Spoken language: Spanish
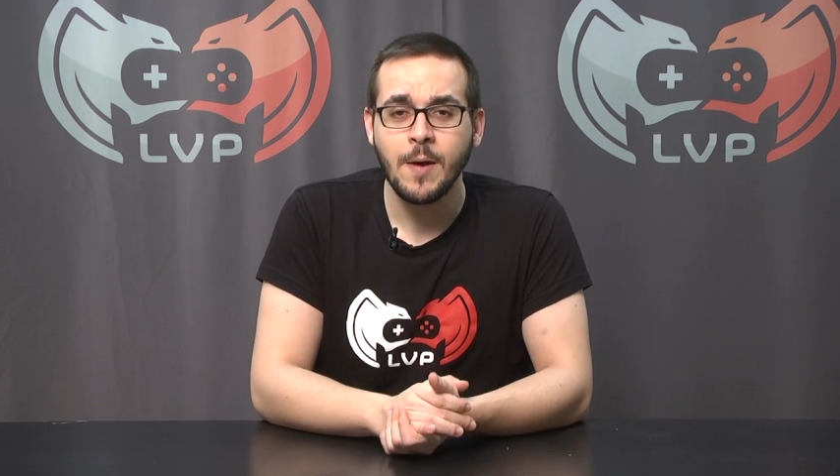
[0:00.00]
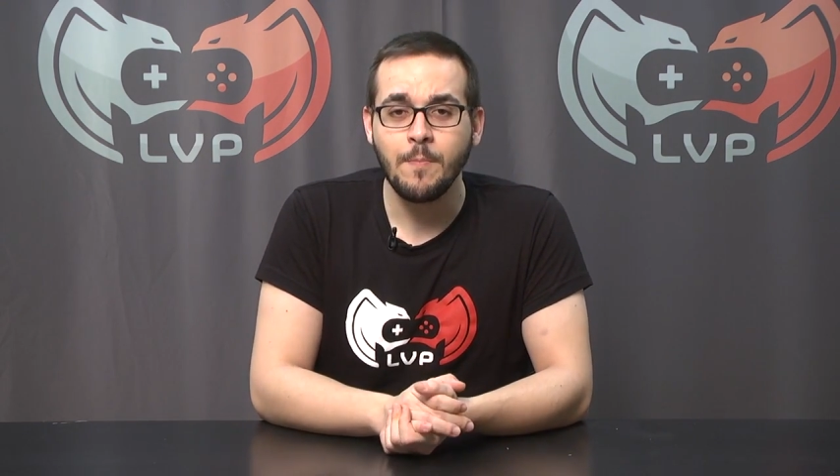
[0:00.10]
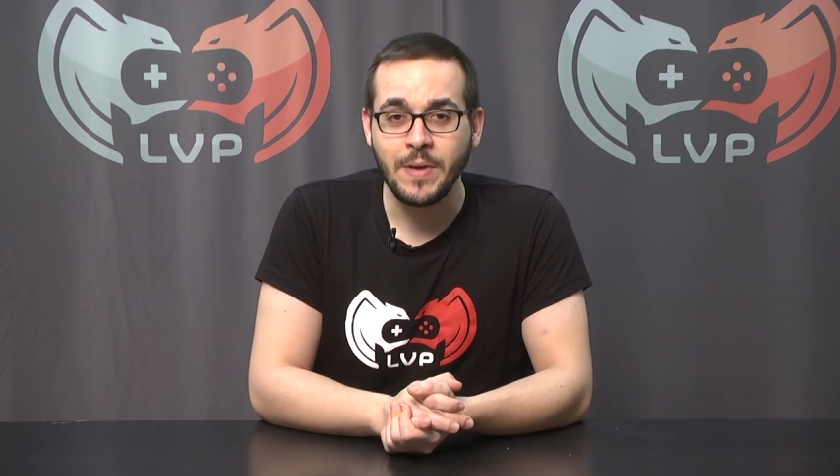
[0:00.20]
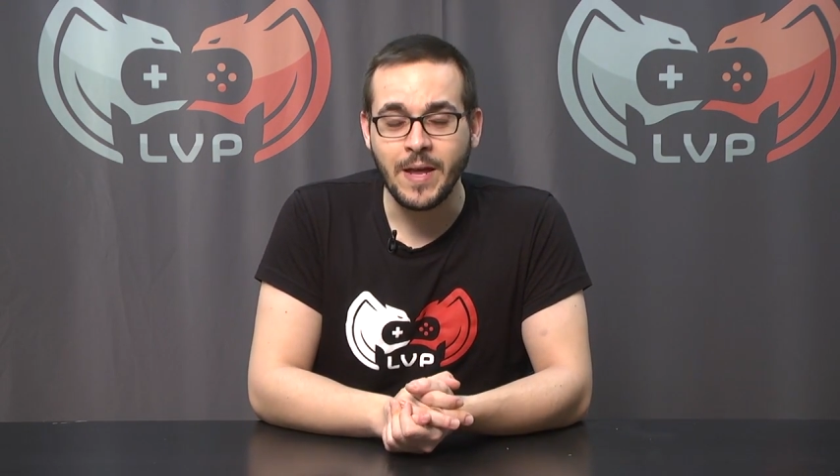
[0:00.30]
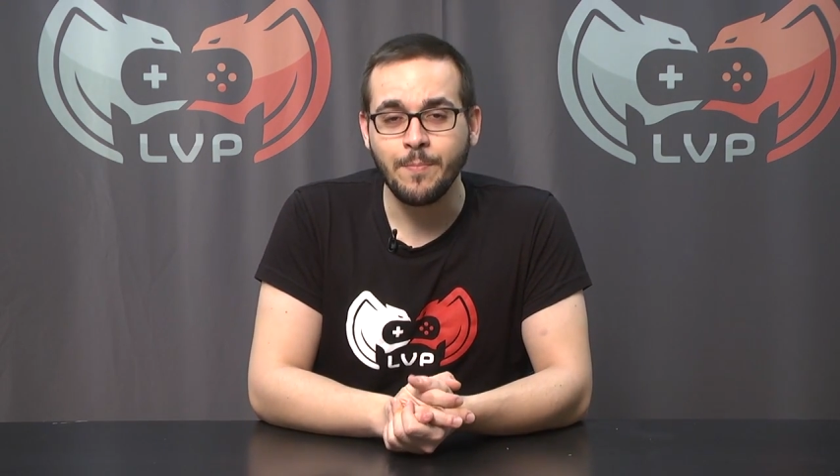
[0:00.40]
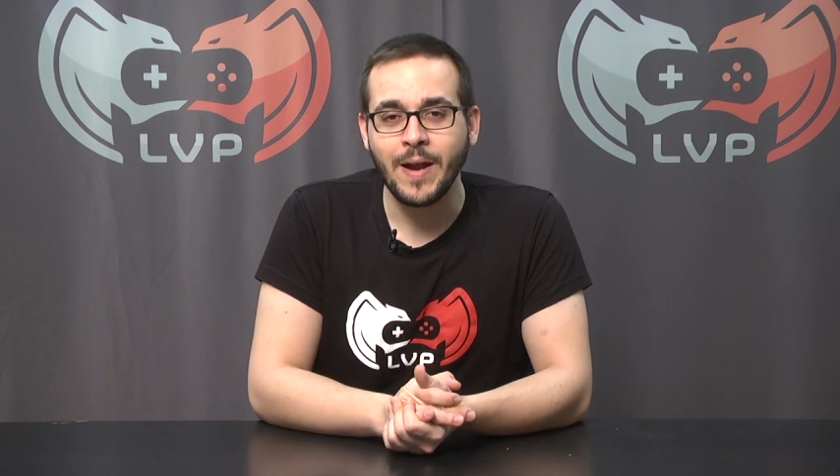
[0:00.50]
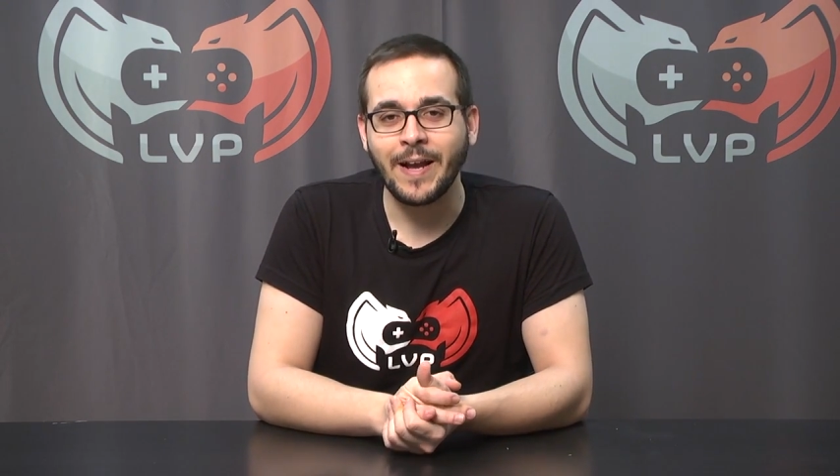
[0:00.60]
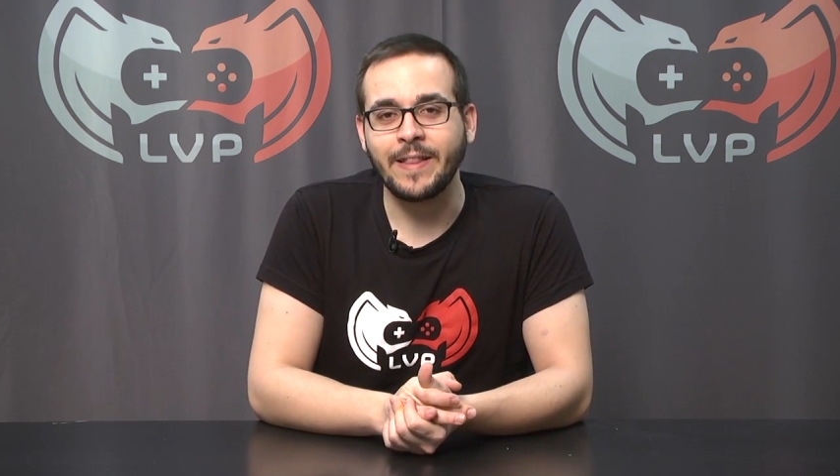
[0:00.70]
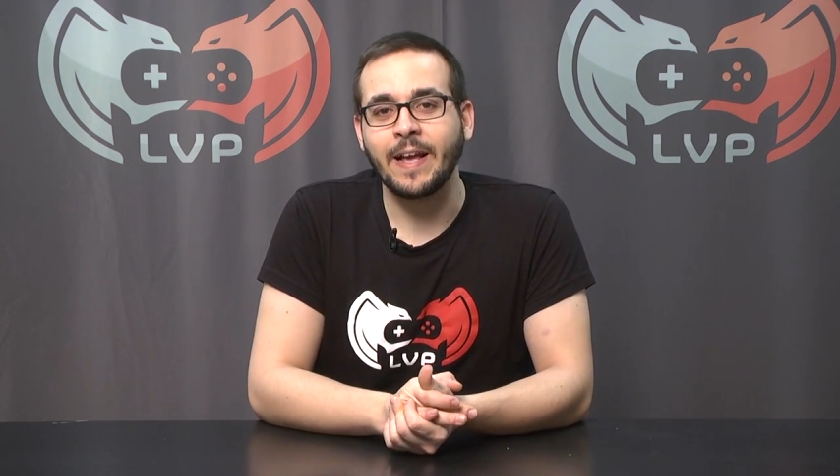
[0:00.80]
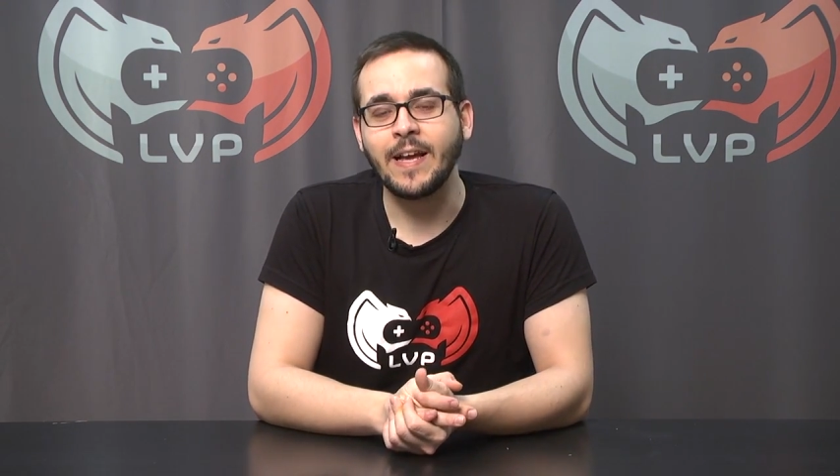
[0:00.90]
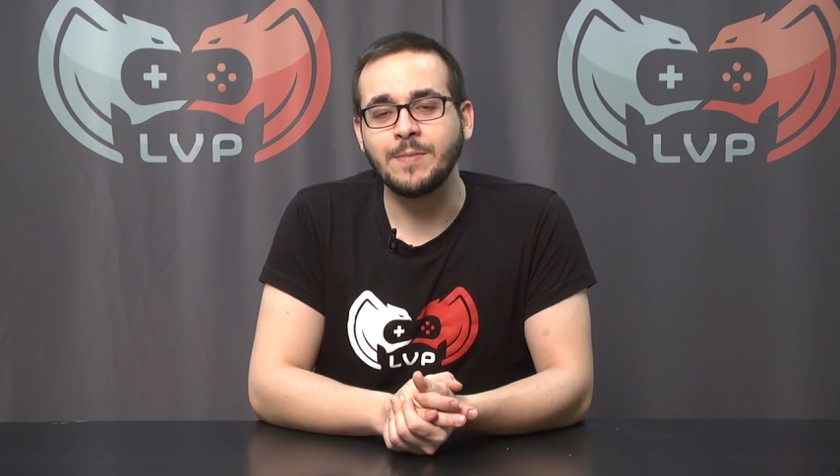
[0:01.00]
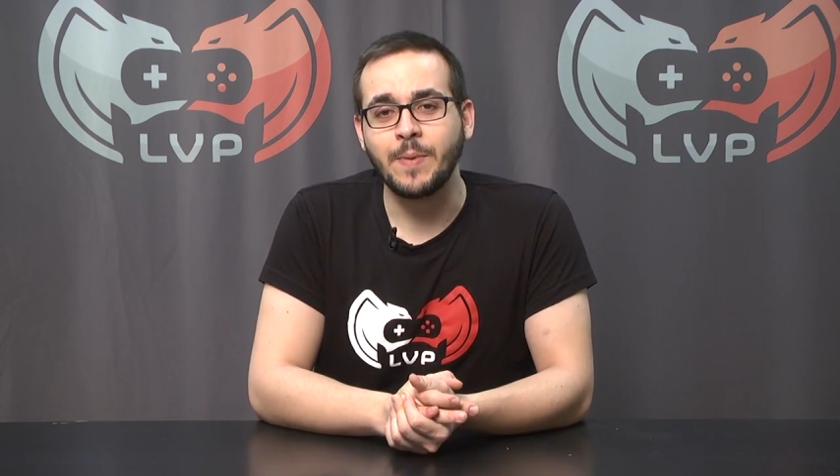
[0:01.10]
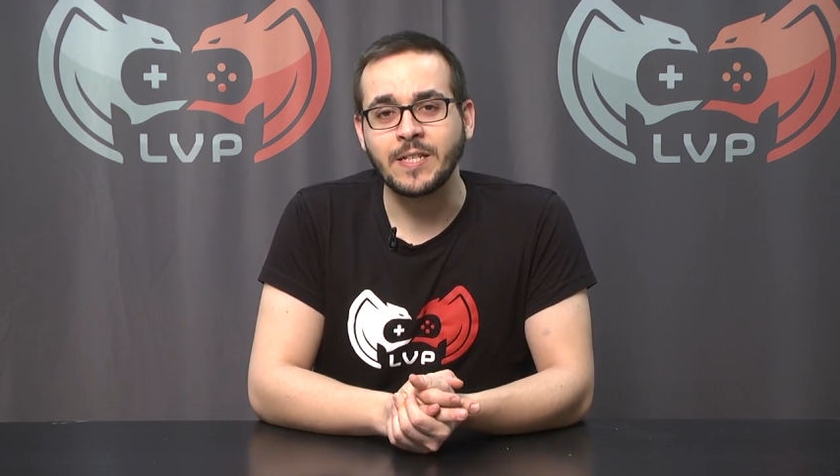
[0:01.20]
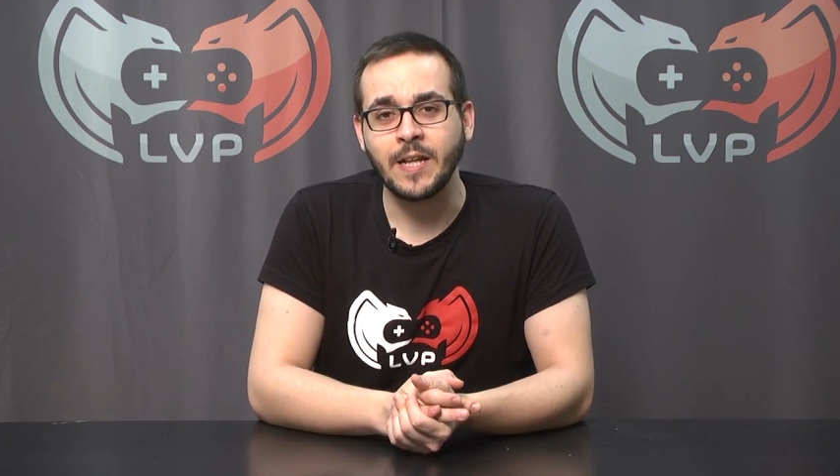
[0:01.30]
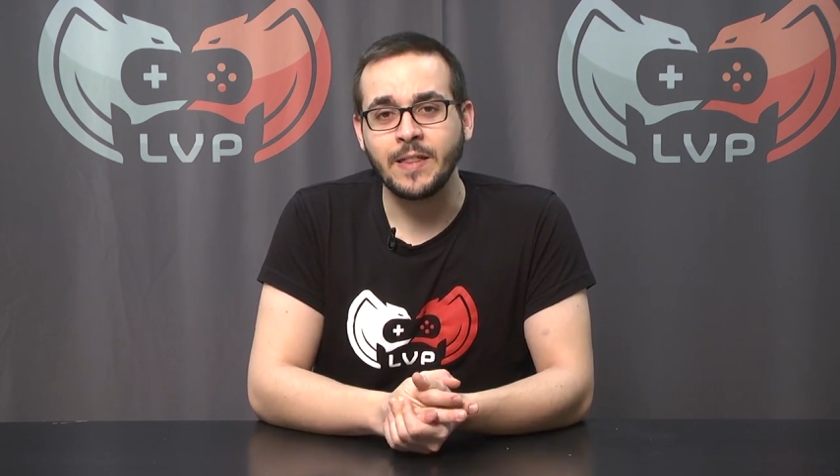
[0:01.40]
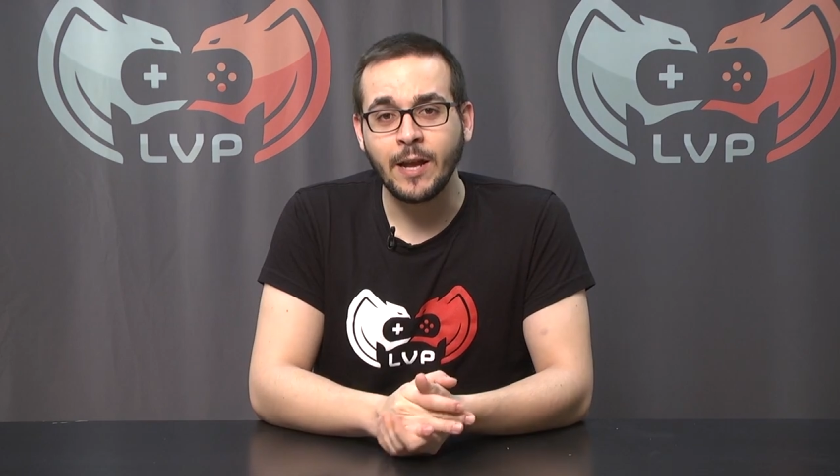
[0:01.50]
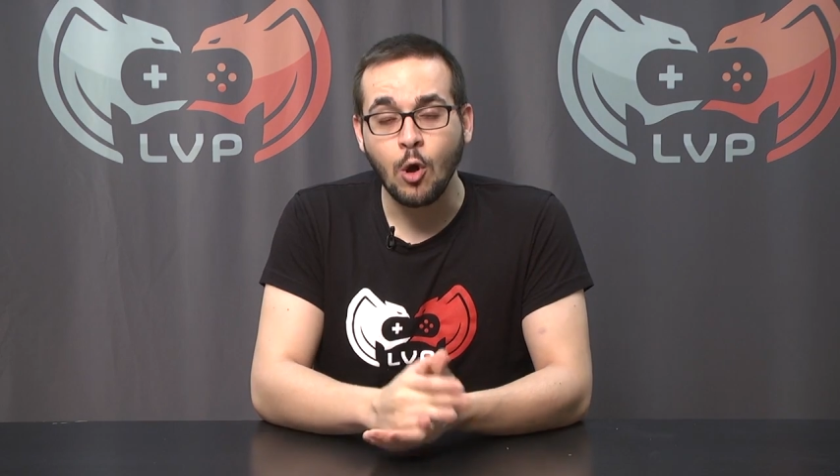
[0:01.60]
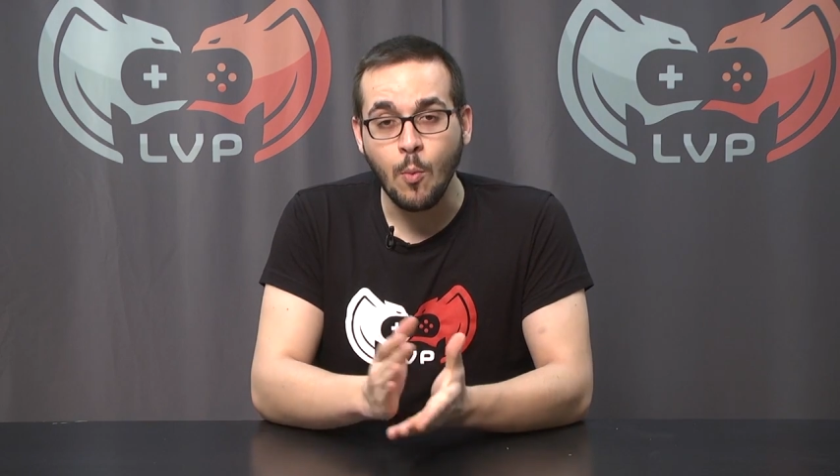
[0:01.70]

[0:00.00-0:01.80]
bien para que tengáis presente